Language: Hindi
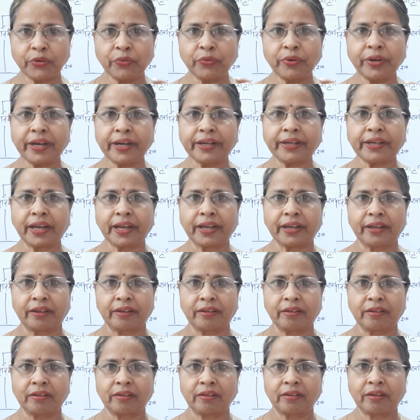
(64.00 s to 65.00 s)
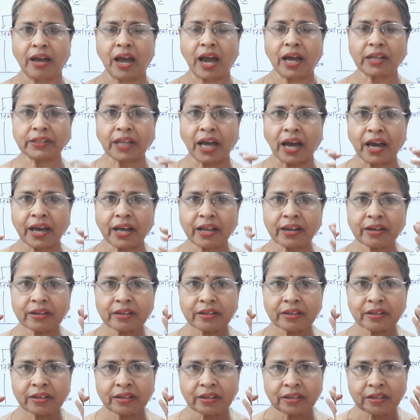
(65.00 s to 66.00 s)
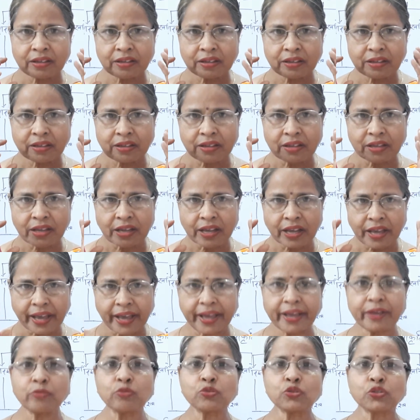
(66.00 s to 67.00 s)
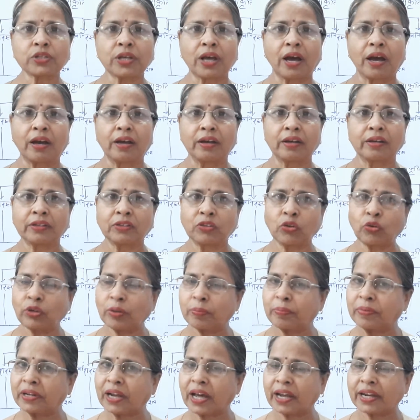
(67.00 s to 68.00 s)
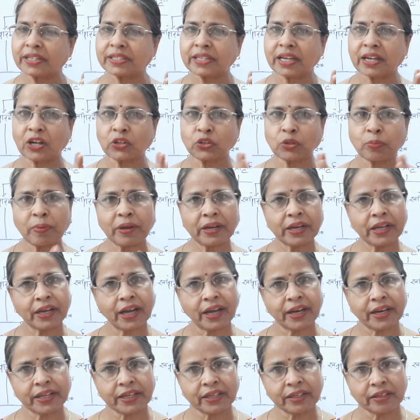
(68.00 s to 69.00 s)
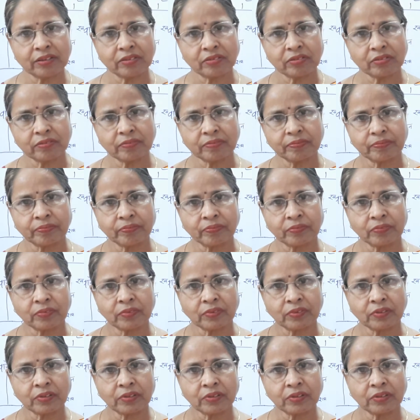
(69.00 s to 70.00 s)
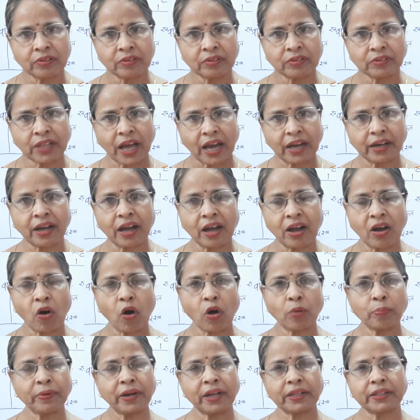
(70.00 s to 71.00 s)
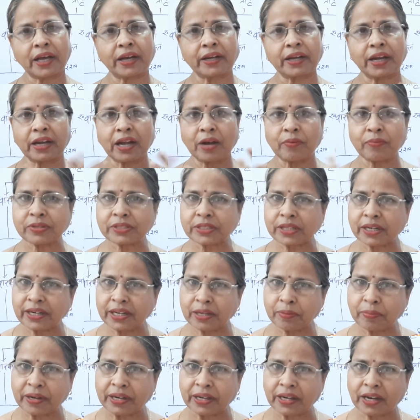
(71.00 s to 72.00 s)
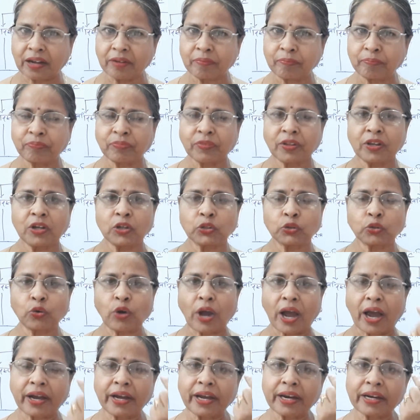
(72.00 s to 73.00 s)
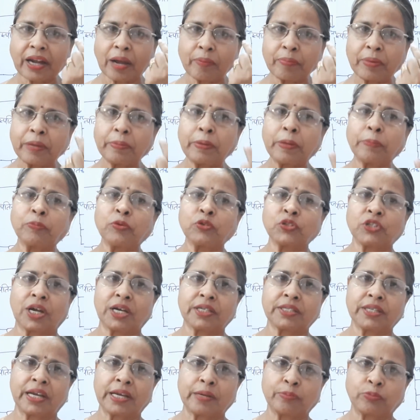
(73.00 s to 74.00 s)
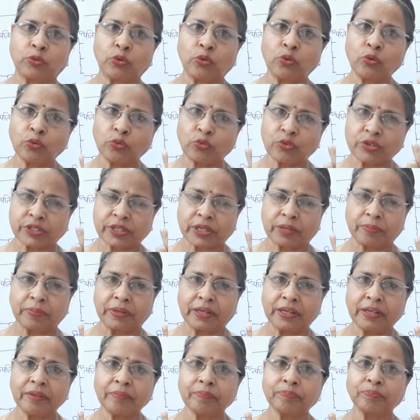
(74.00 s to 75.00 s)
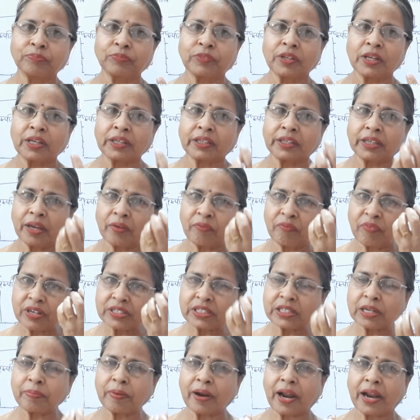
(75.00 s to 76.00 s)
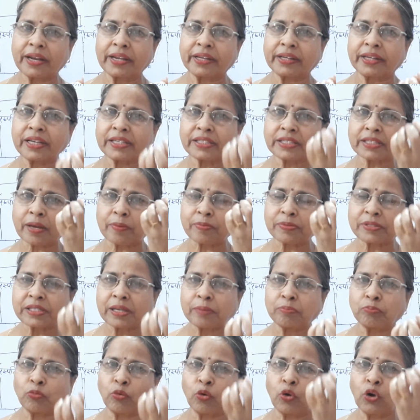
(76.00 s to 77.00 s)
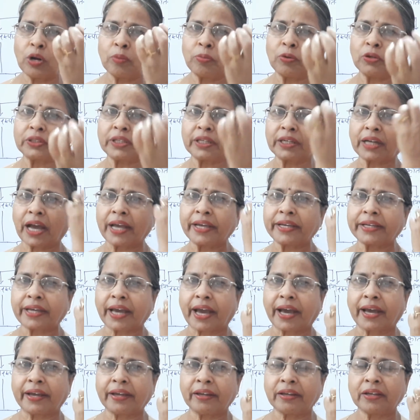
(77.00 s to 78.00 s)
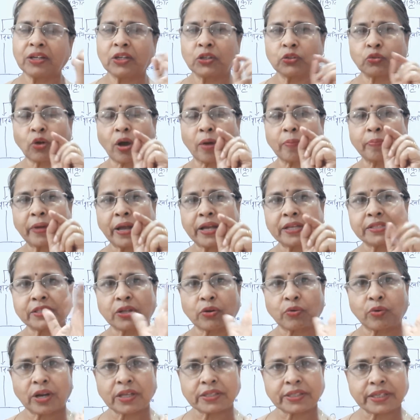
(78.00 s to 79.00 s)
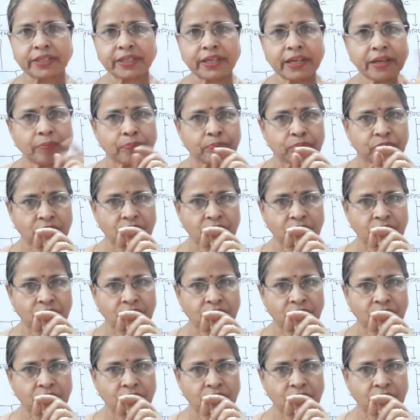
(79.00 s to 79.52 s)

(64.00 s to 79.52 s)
यूनिट है आधार है उसका क्योंकि बिना रेशा का तो बनेगा नहीं धागा और बिना धागा का वस्त्र नहीं बनेगा तो अगर कभी भी पूछा जाए आपको क्वेश्चन में कि वस्त्र बनाने की सबसे मूलभूत इकाई क्या है तो आपका आंसर होना चाहिए